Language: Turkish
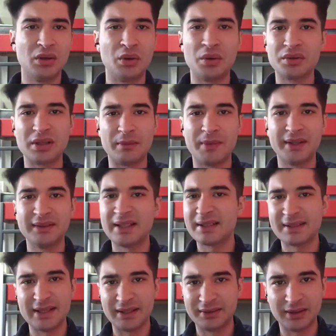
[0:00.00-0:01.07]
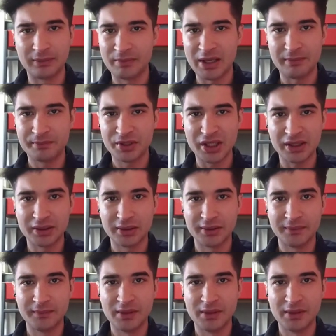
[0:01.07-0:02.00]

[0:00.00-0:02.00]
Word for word: O zaman nasıl yatırım yapacak?